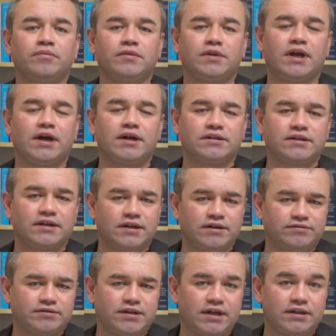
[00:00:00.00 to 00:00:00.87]
Diğer
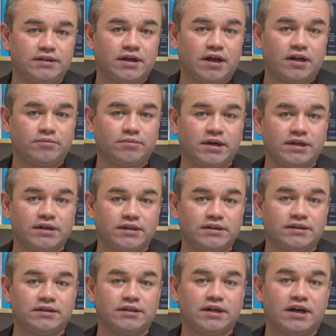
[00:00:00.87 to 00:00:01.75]
taraftan
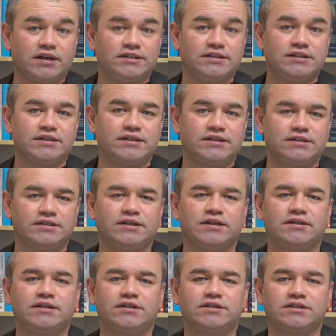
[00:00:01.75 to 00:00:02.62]
Almanya'nın aşı
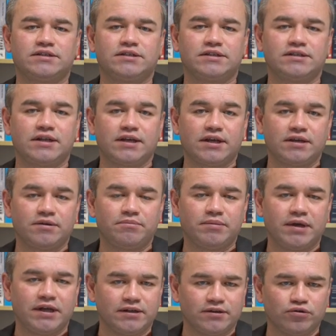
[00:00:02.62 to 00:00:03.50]
stratejisi de
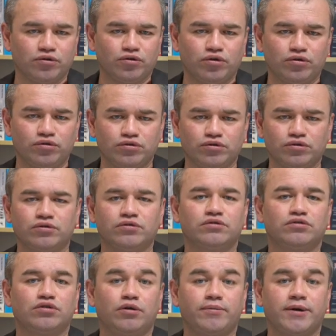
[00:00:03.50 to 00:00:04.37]
belli
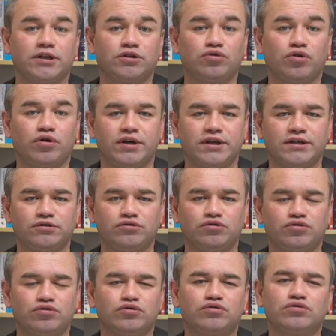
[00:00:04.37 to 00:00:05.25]
oldu. Robert Koch
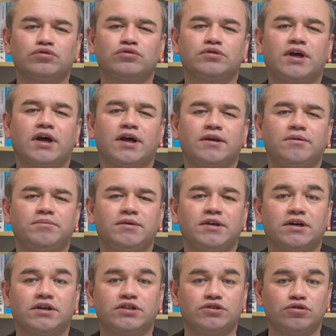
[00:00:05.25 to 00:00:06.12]
Enstitüsü
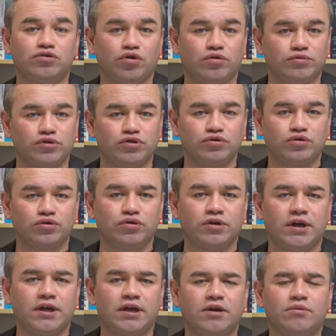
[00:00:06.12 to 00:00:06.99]
Daimi Aşı Komisyonu
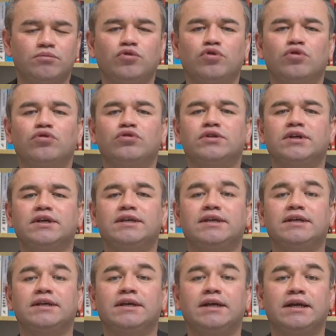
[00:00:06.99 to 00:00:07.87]
bu
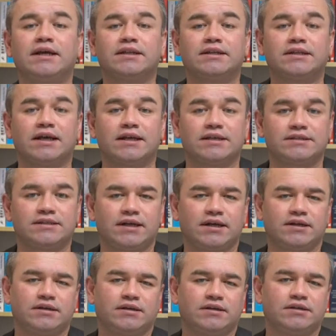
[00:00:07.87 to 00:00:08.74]
konudaki
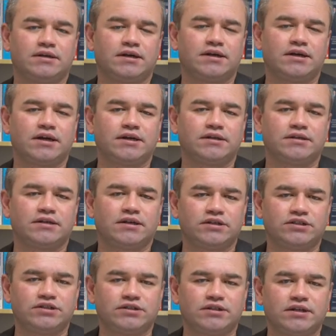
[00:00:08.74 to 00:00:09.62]
taslak kararını
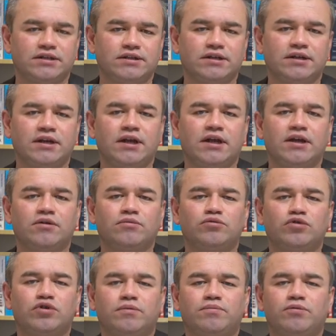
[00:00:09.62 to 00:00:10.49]
açıkladı.
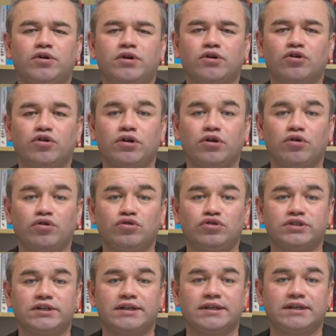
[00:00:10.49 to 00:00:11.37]
Bu rapora göre
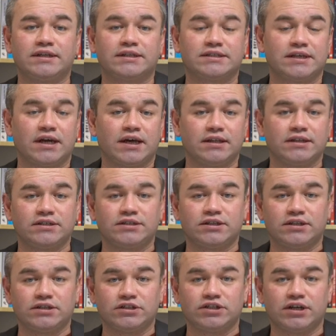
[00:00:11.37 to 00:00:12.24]
öncelik sağlık
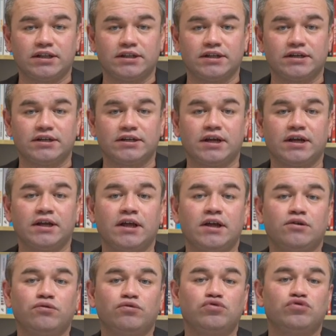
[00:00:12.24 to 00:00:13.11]
çalışanlarına,
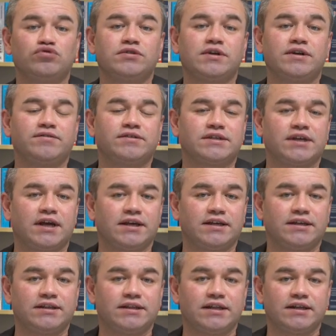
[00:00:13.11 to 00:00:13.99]
huzur evi
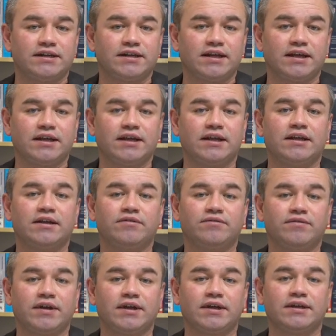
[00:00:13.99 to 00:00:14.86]
sakinlerine
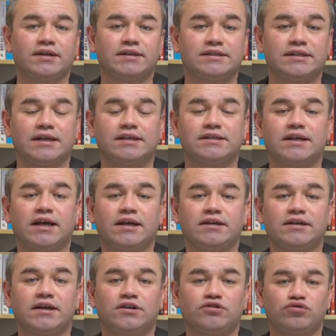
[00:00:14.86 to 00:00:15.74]
ve 80
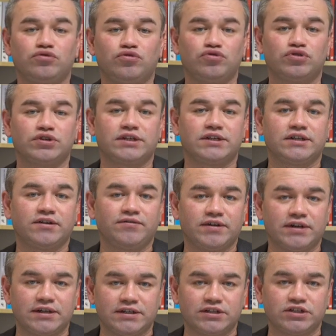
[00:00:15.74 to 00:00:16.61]
yaş üzerine
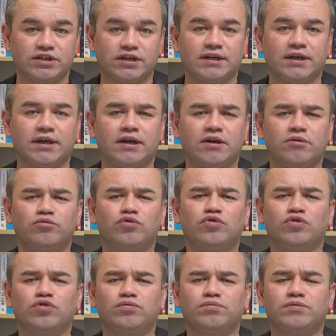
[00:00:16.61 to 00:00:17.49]
verilecek.
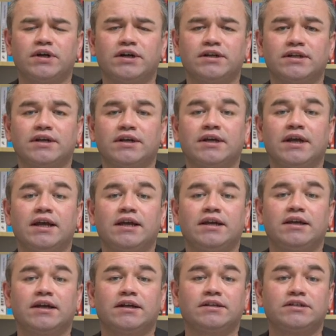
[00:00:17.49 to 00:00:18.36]
Bu gruplarda
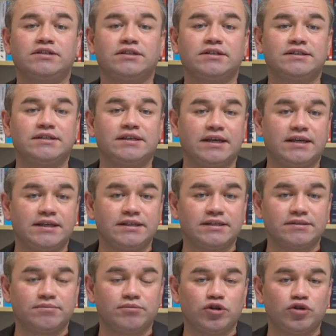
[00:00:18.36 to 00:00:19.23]
yaklaşık
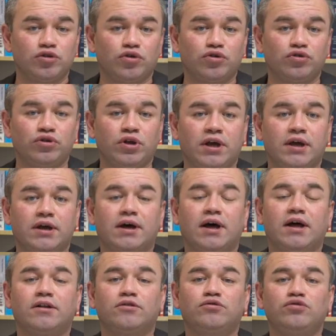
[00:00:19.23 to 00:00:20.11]
8 milyon
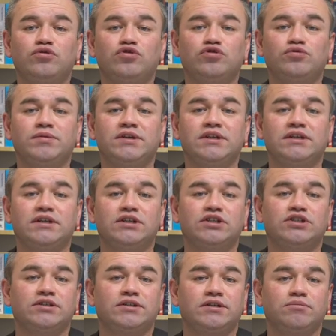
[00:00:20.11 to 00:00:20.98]
600 bin
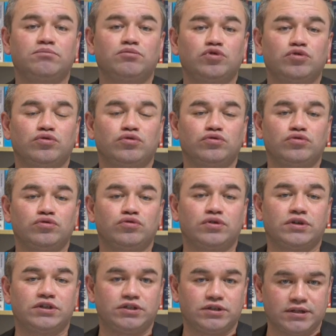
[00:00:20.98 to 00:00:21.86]
kişinin
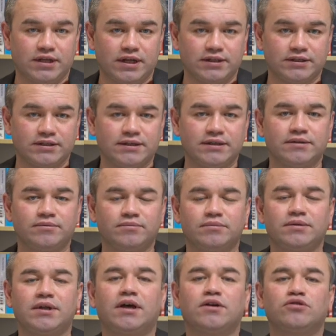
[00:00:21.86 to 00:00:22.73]
bulunduğu açıklandı.
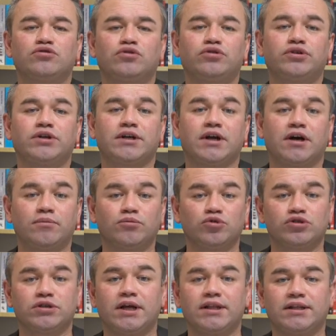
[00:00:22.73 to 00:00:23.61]
Daha sonra
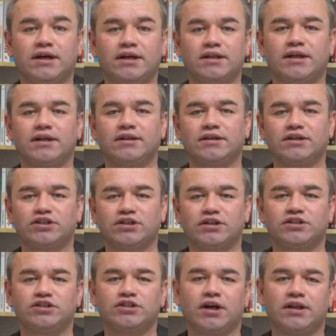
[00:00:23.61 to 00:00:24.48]
kamusal alanda
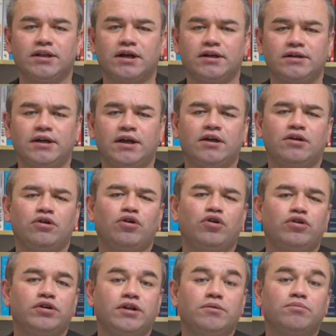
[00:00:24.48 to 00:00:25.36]
çalışanlar,
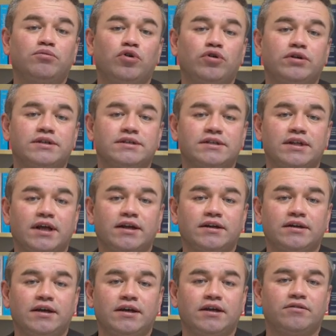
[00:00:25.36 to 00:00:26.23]
örneğin
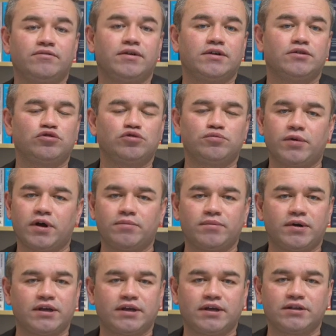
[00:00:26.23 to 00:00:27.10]
polisler ve
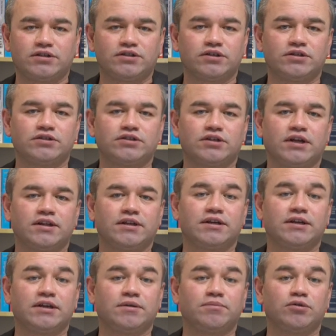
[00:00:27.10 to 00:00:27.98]
süpermarket
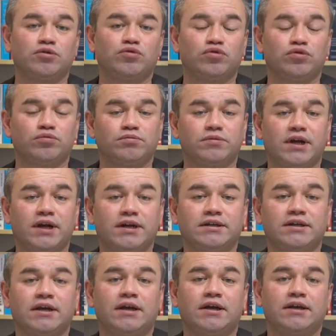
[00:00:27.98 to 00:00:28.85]
çalışanları gibi
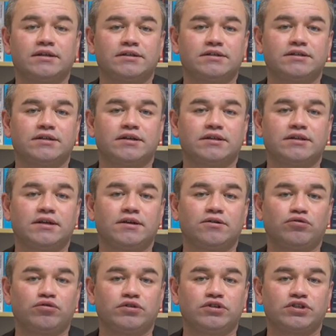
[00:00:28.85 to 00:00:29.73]
gruplar
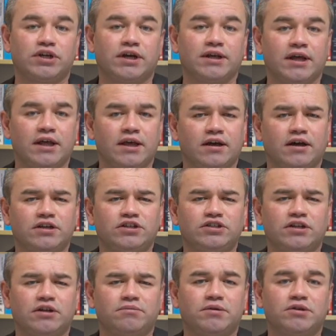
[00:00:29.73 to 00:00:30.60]
sırada olacak.
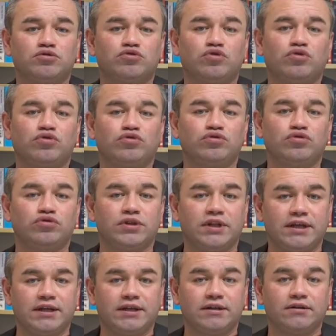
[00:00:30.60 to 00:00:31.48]
Aşılama zorunlu
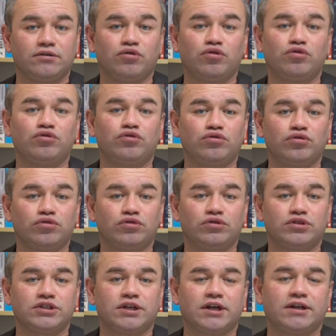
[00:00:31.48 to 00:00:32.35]
değil, gönüllü
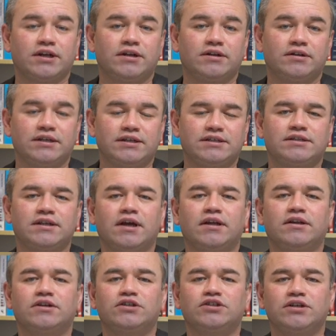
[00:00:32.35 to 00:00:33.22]
olacak.
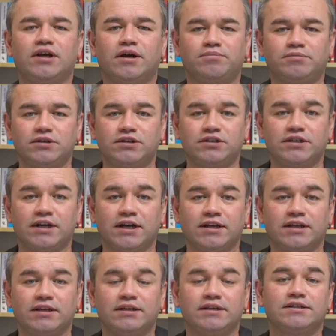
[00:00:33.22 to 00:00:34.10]
İsteyen aşı
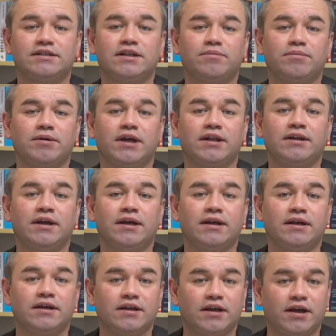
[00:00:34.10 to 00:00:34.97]
yaptıracak, istemeyen
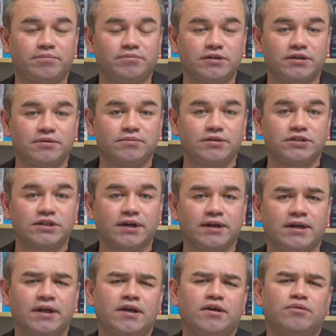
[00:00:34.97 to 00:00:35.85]

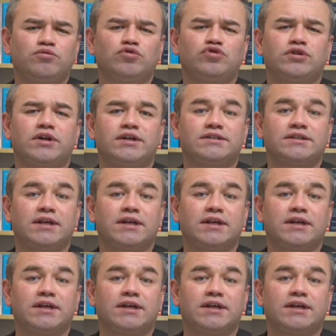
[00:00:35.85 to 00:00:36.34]
yaptırmayacak. Bu süreç